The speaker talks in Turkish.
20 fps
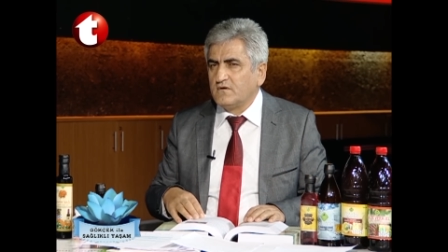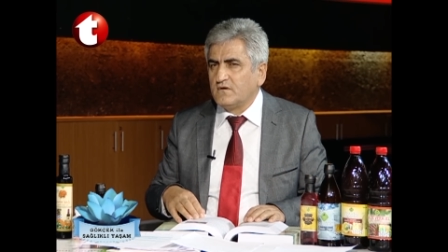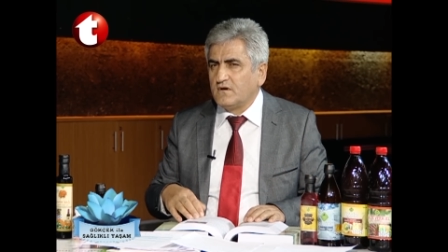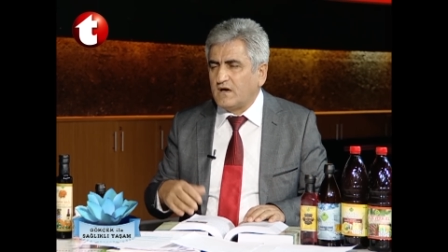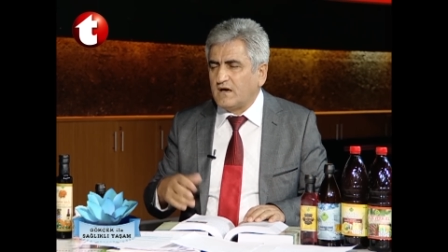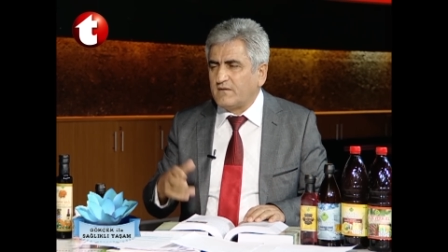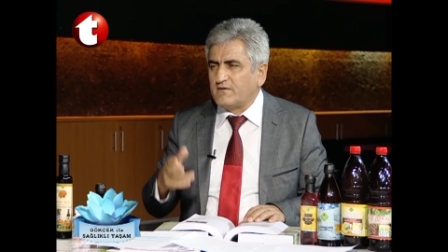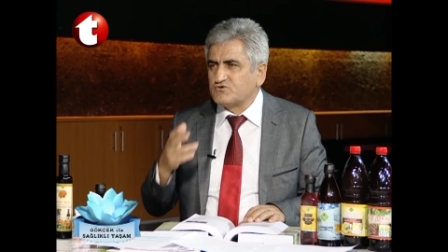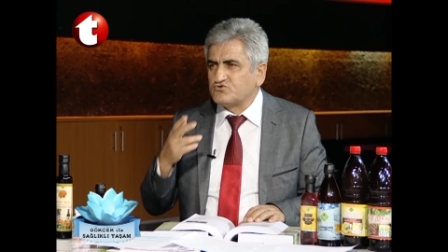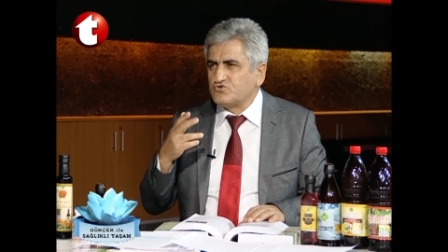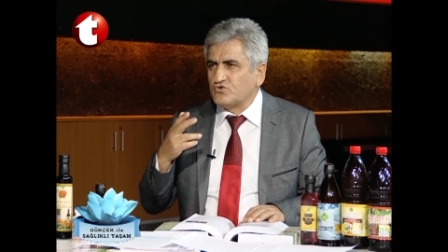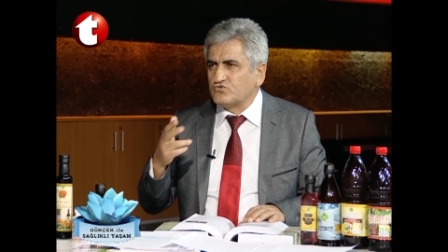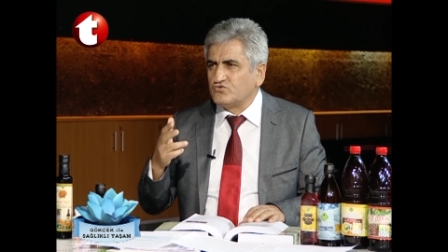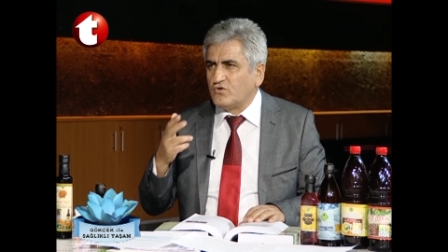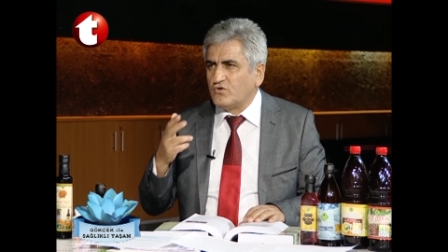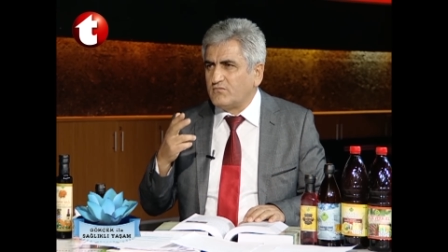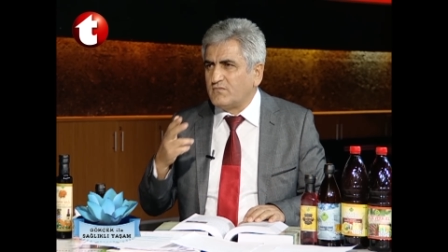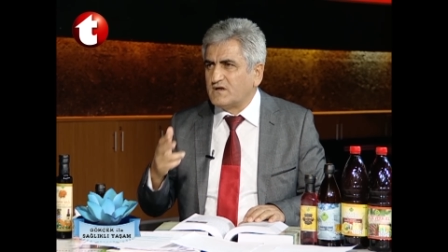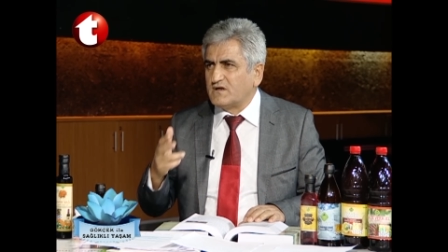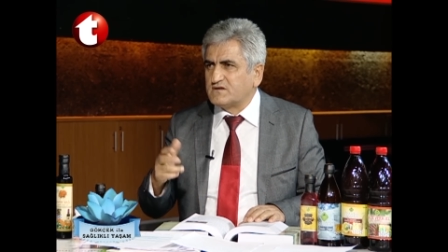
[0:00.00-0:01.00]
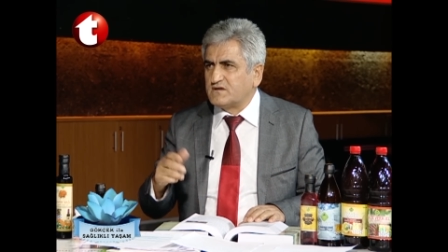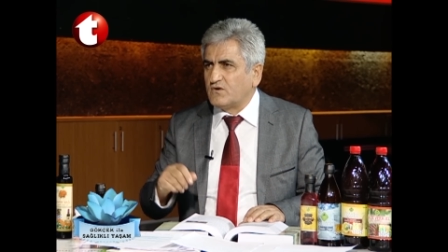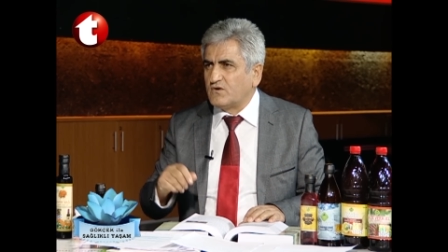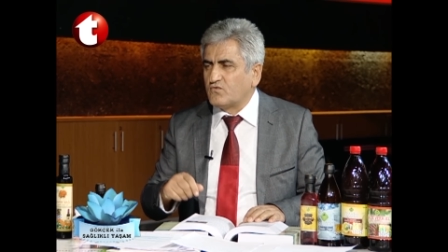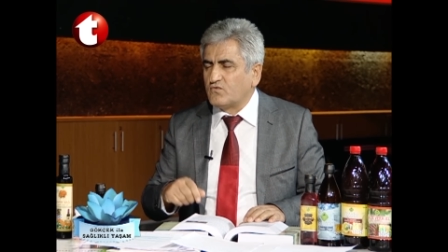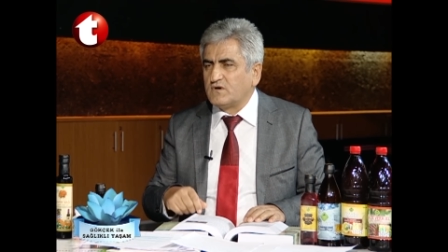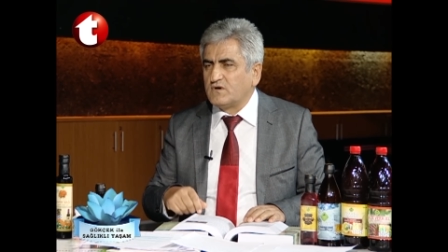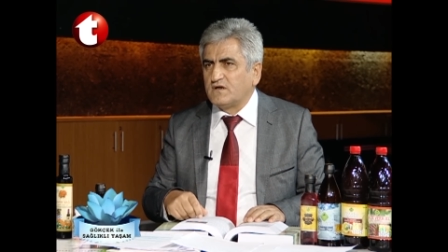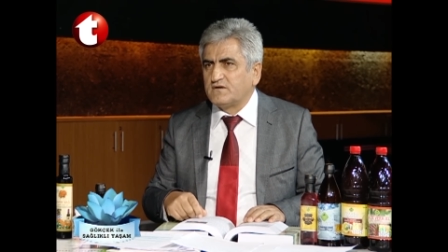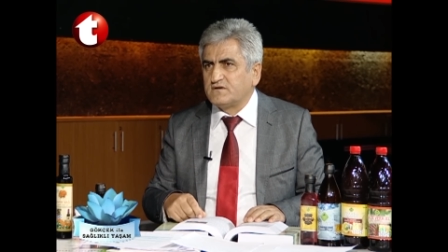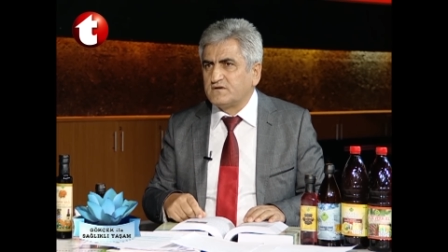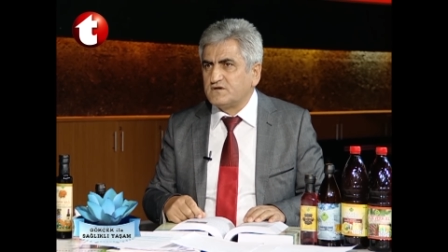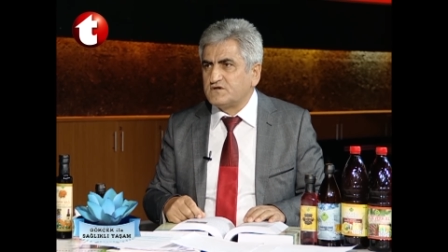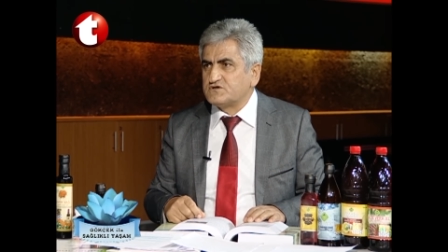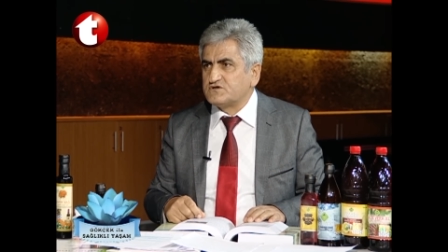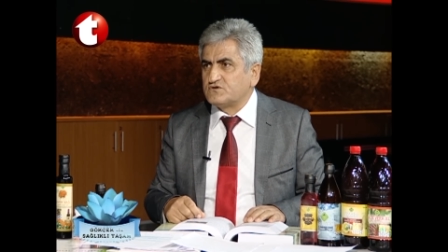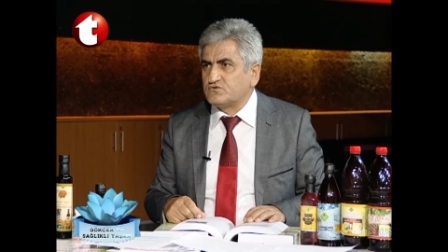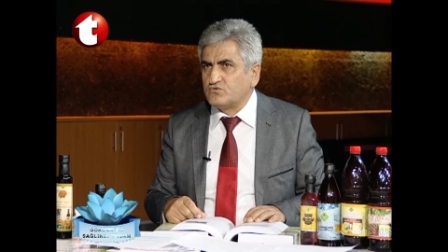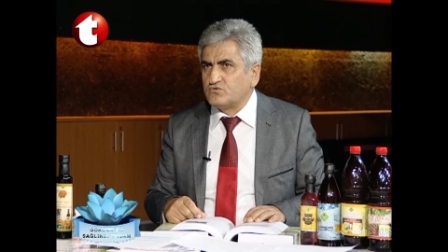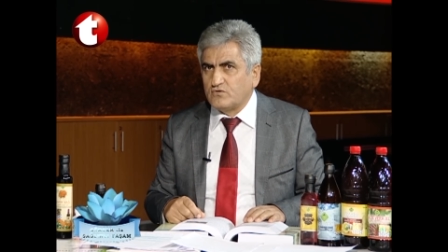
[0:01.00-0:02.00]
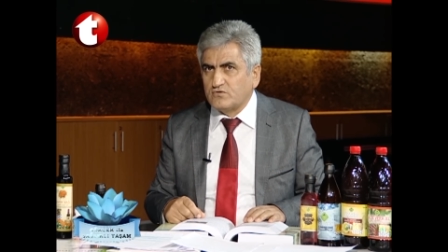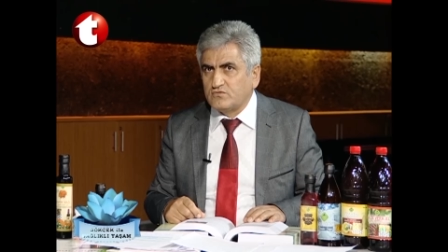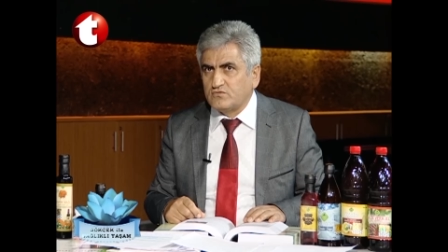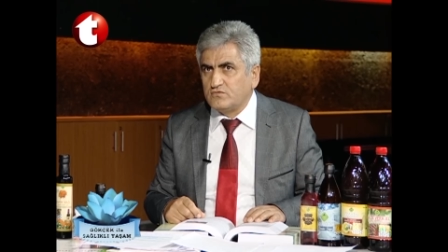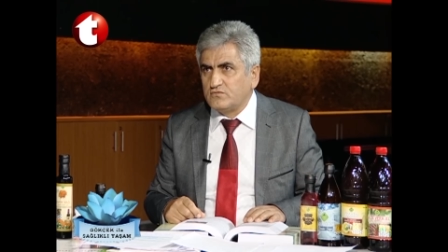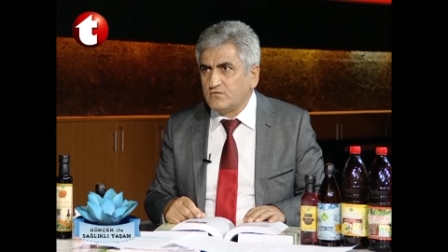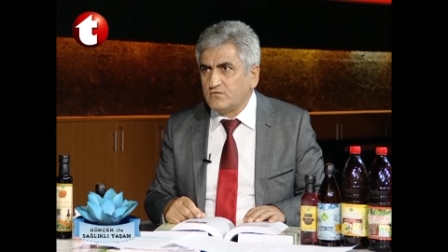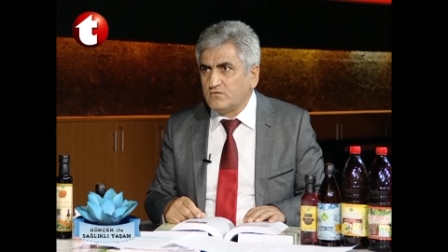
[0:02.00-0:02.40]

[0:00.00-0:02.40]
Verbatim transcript: Ama çok yoğun madde kullandığı için ne oldu?